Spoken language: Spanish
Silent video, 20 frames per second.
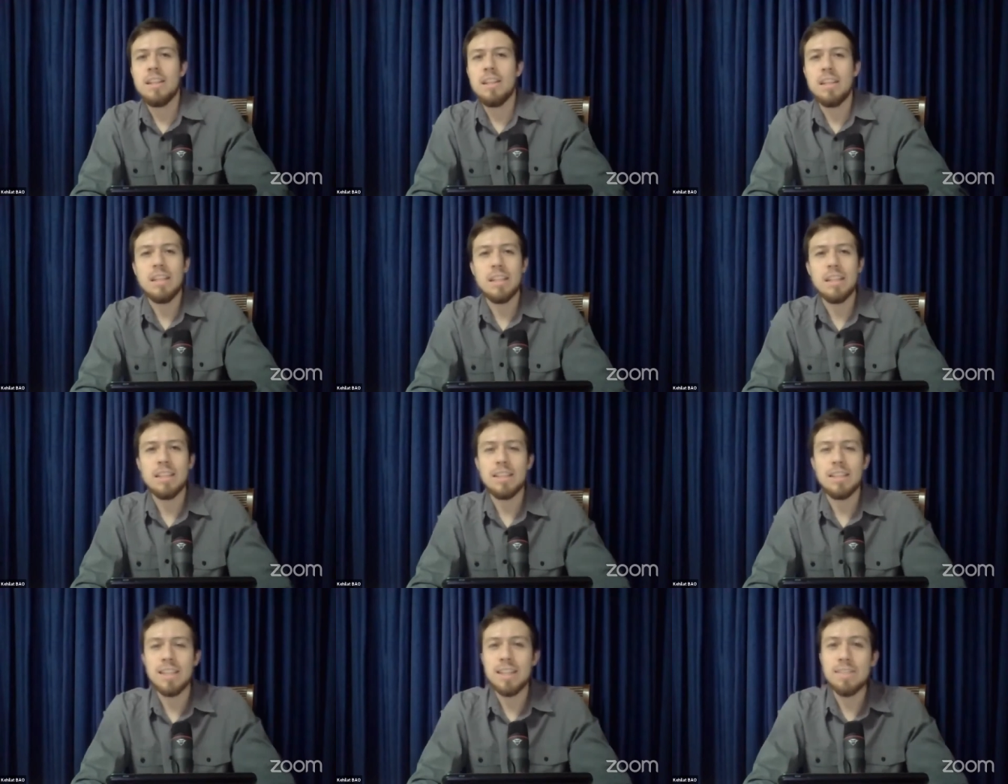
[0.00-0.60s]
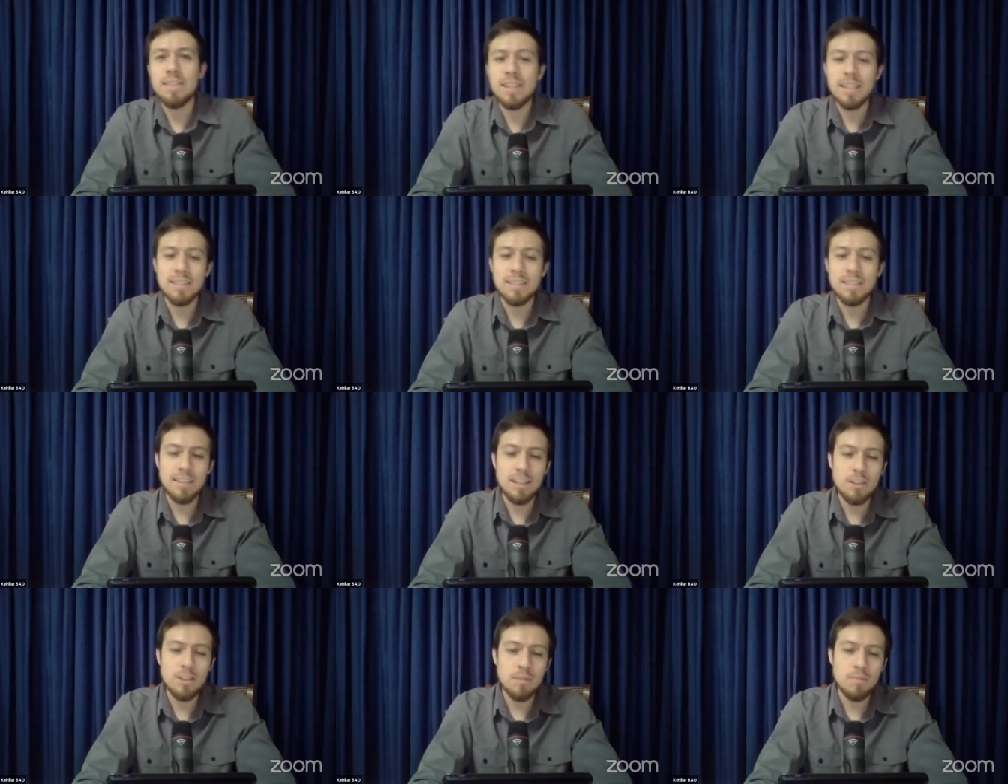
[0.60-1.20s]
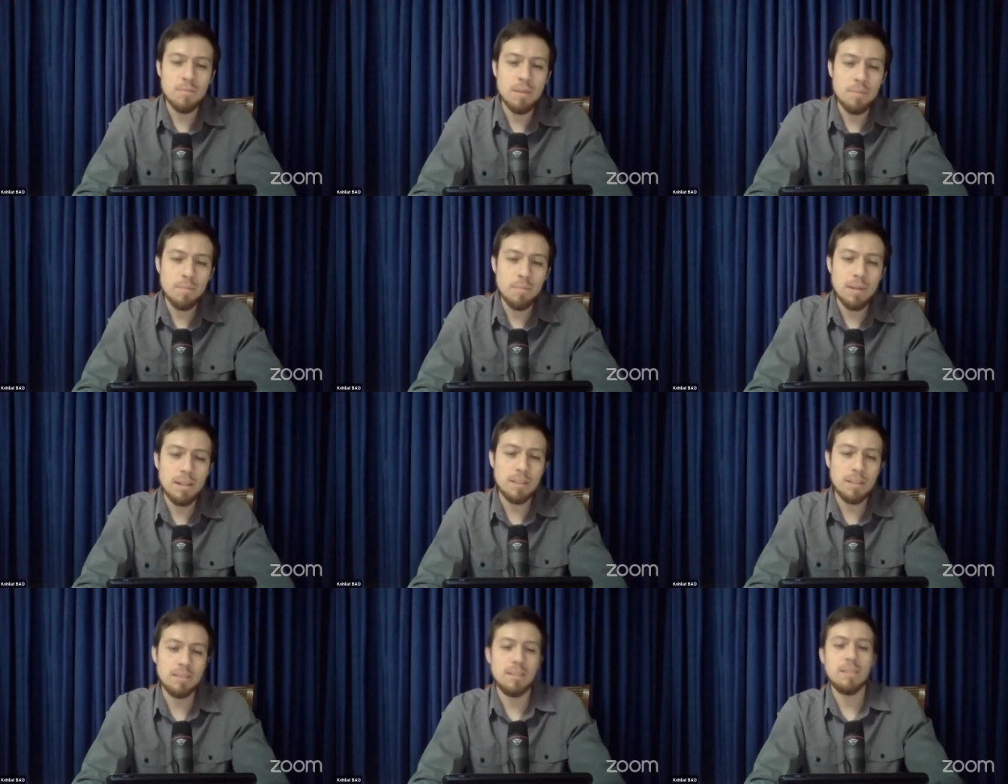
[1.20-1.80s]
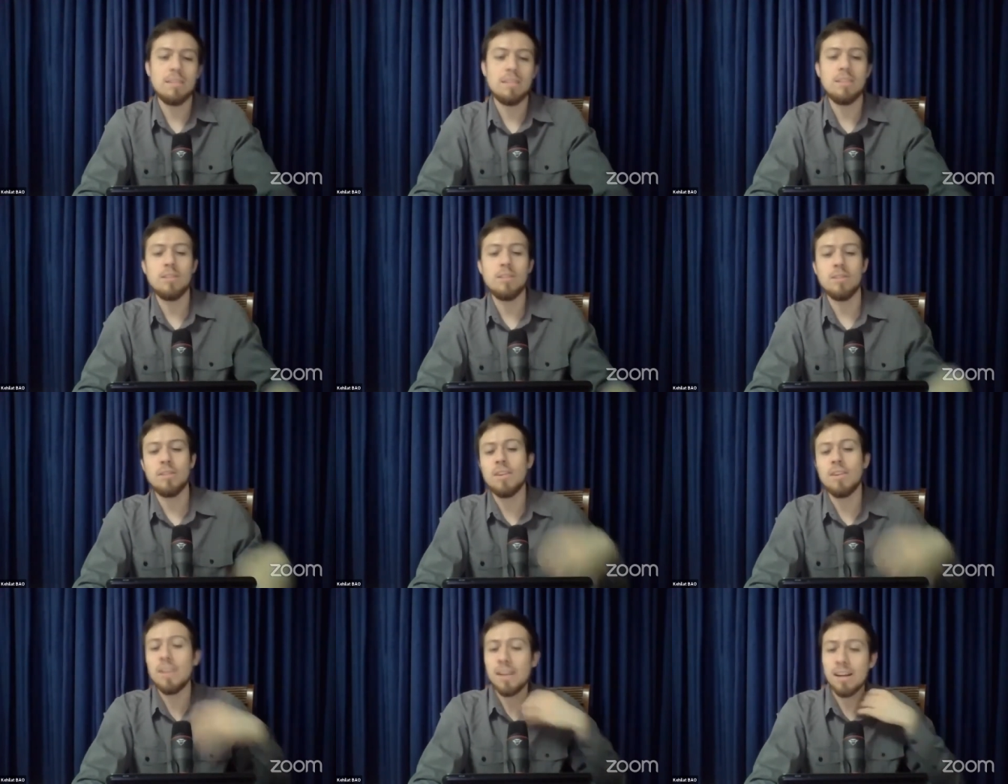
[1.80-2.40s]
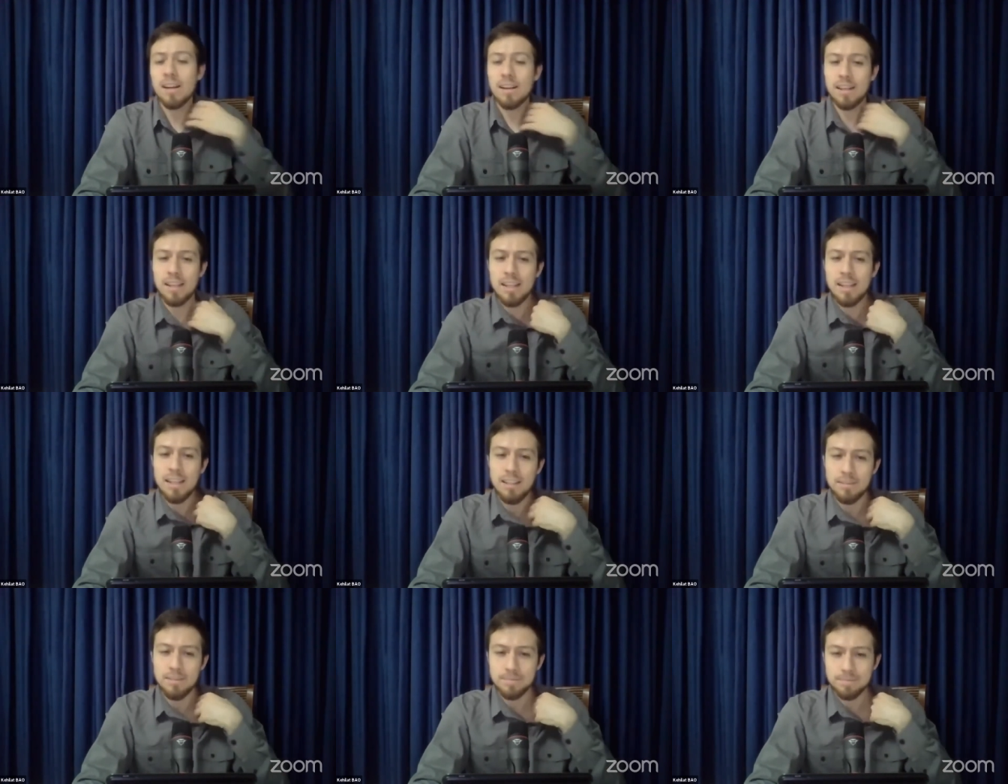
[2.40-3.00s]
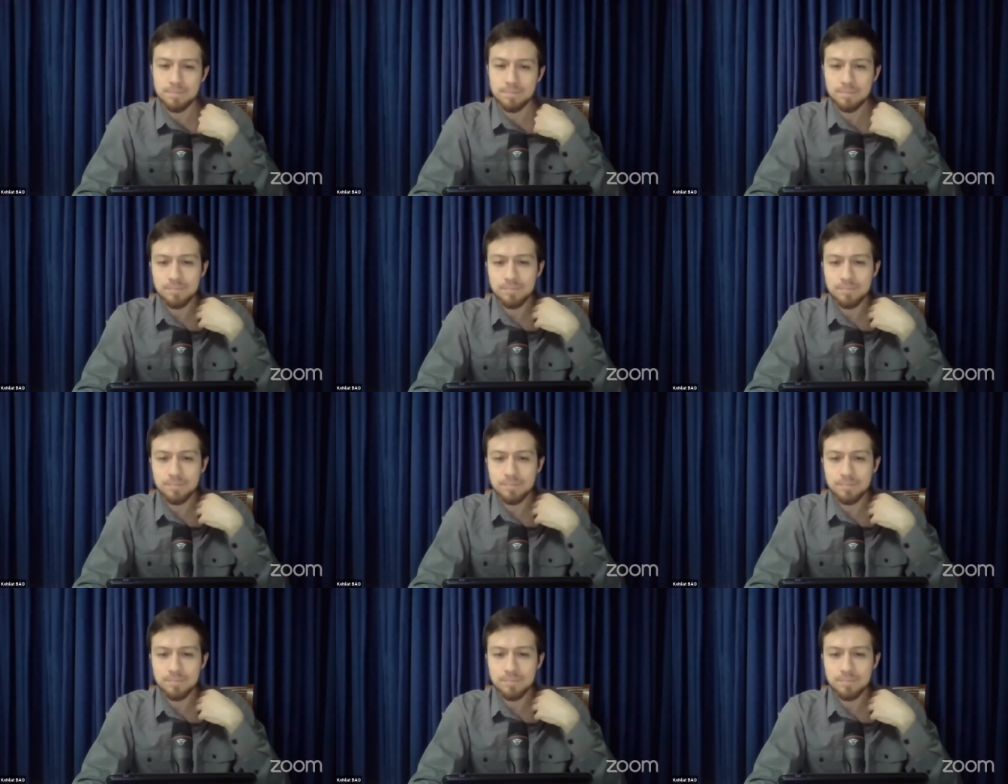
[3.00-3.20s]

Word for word: eh, trabaja siete años más para mm. casarse con Rachel.